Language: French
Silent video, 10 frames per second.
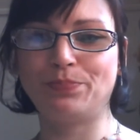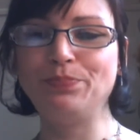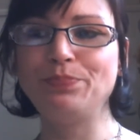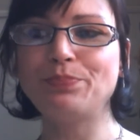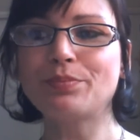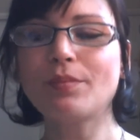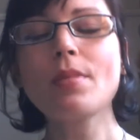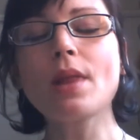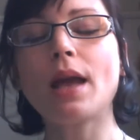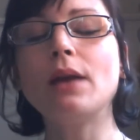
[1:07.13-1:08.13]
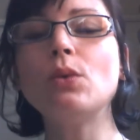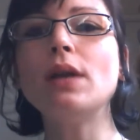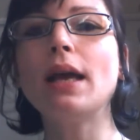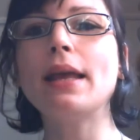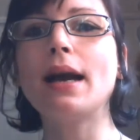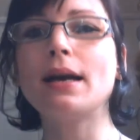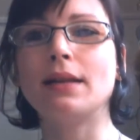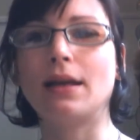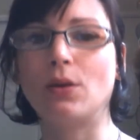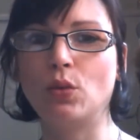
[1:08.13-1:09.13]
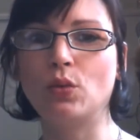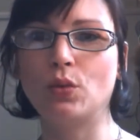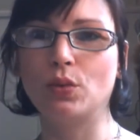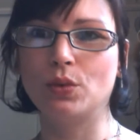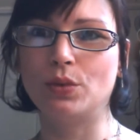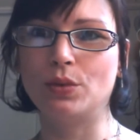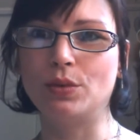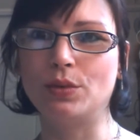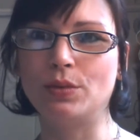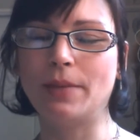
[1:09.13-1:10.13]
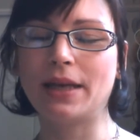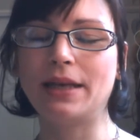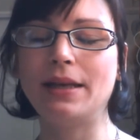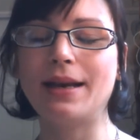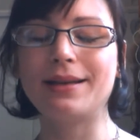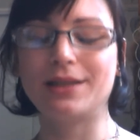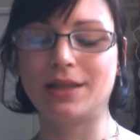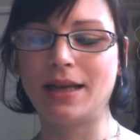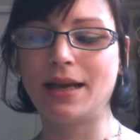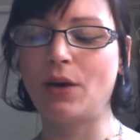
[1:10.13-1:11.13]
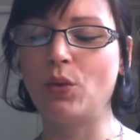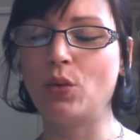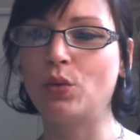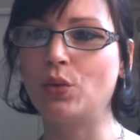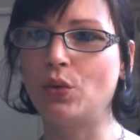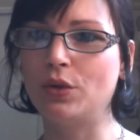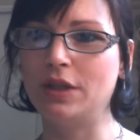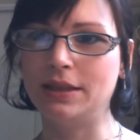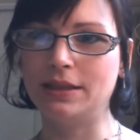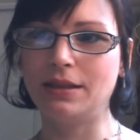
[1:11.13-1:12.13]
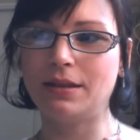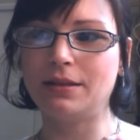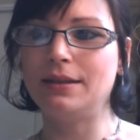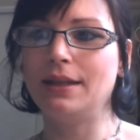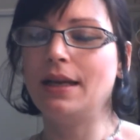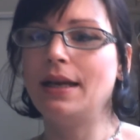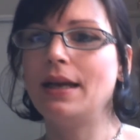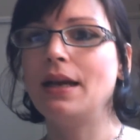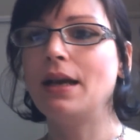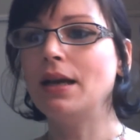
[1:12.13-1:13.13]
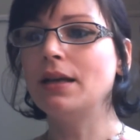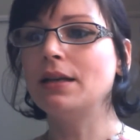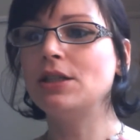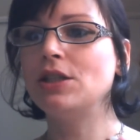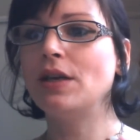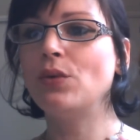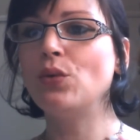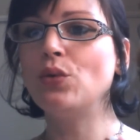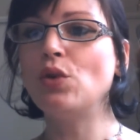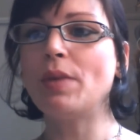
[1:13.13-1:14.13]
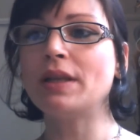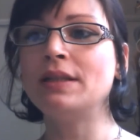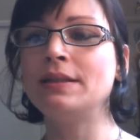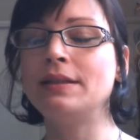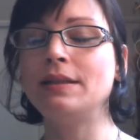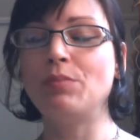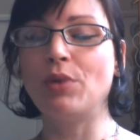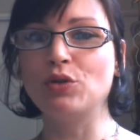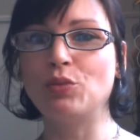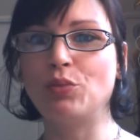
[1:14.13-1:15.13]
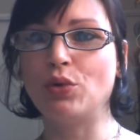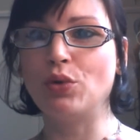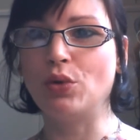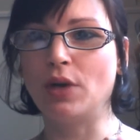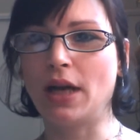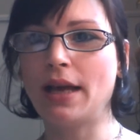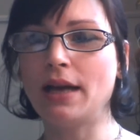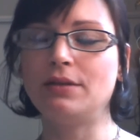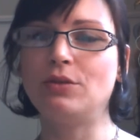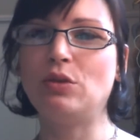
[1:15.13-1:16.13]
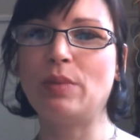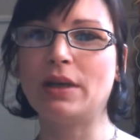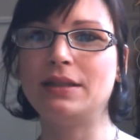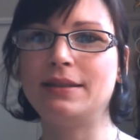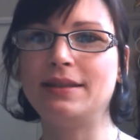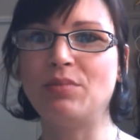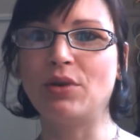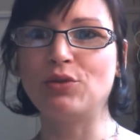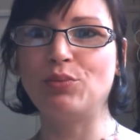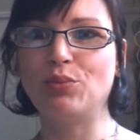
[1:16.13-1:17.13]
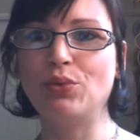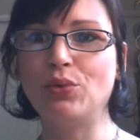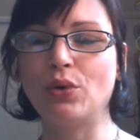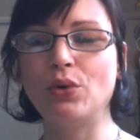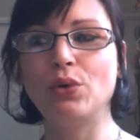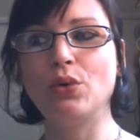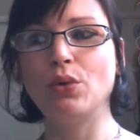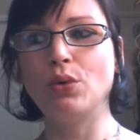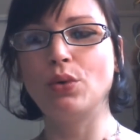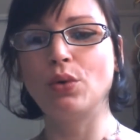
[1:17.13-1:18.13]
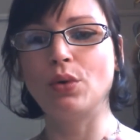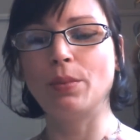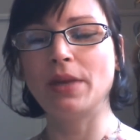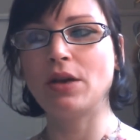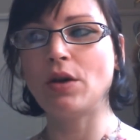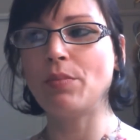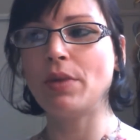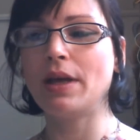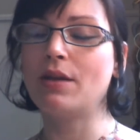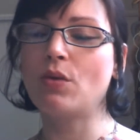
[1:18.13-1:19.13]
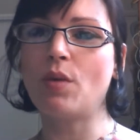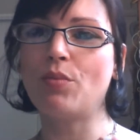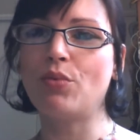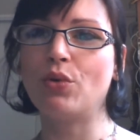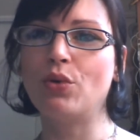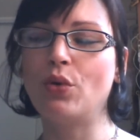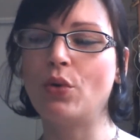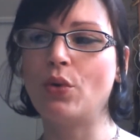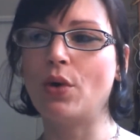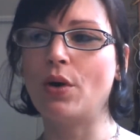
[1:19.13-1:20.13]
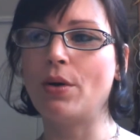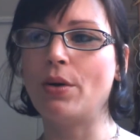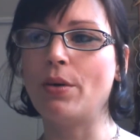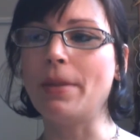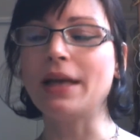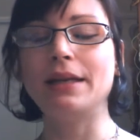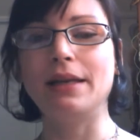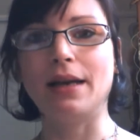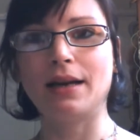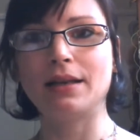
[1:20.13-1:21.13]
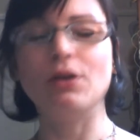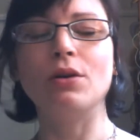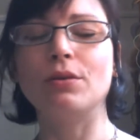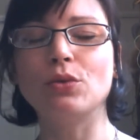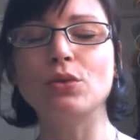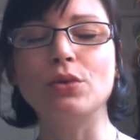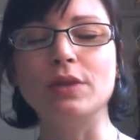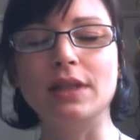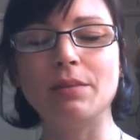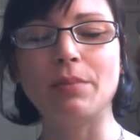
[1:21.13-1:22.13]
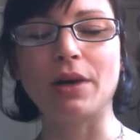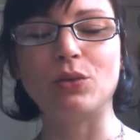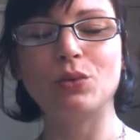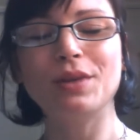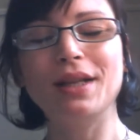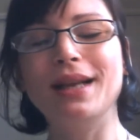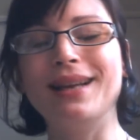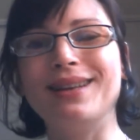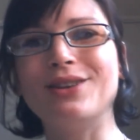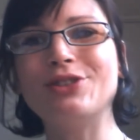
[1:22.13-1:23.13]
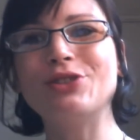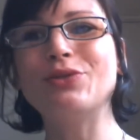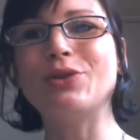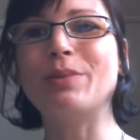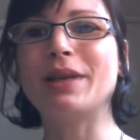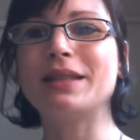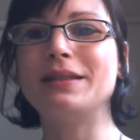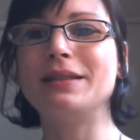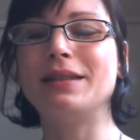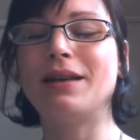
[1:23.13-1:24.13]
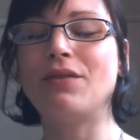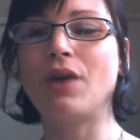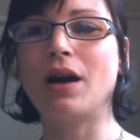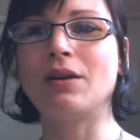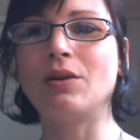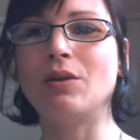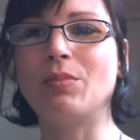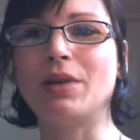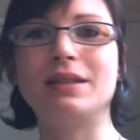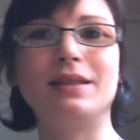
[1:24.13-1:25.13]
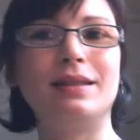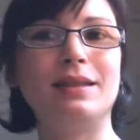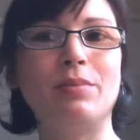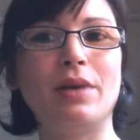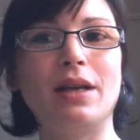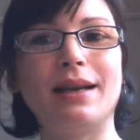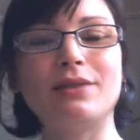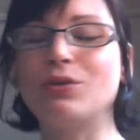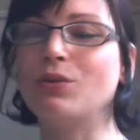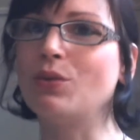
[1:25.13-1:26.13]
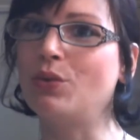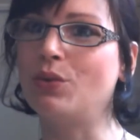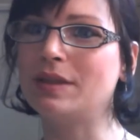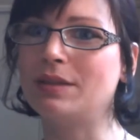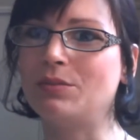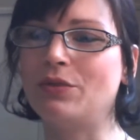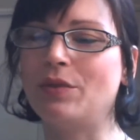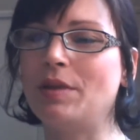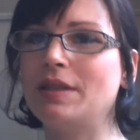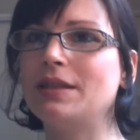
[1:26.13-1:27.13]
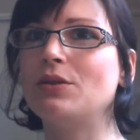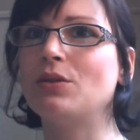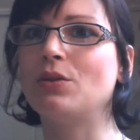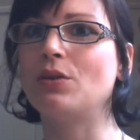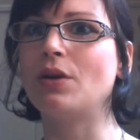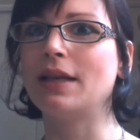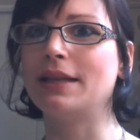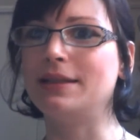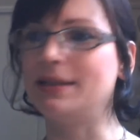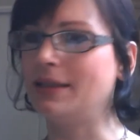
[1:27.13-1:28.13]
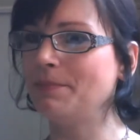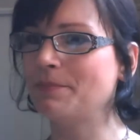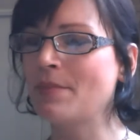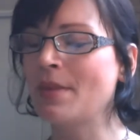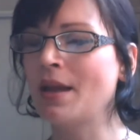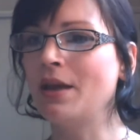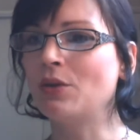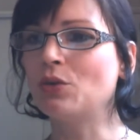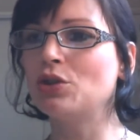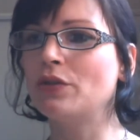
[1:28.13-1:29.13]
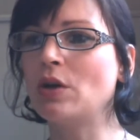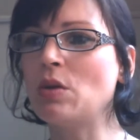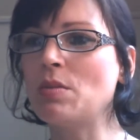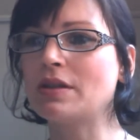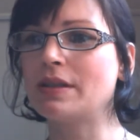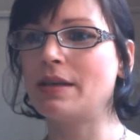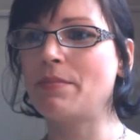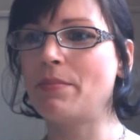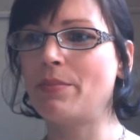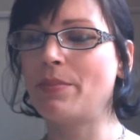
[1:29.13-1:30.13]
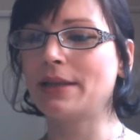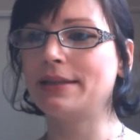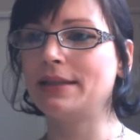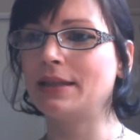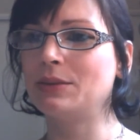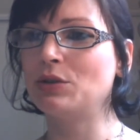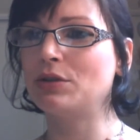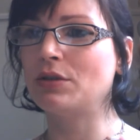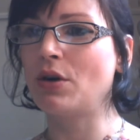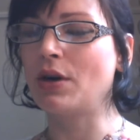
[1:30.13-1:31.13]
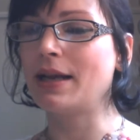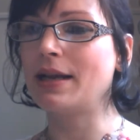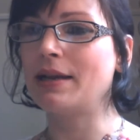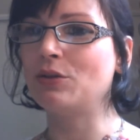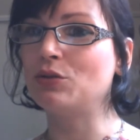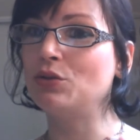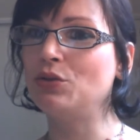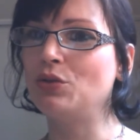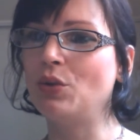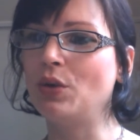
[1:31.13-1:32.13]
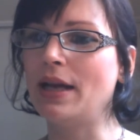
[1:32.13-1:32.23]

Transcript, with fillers: un lot naillard, un lot euh, maquillage et un lot cocooning. J'ai eu deux participantes pour le lot Nayart, deux participantes pour le lot euh, make-up et trois pour le lot euh, maquillage, euh, cocooning. Pardon. je vous remercie d'avoir participé à ce concours, ça me fait plaisir de l'organiser. Donc je vais commencer par tirer au sort la gagnante du lot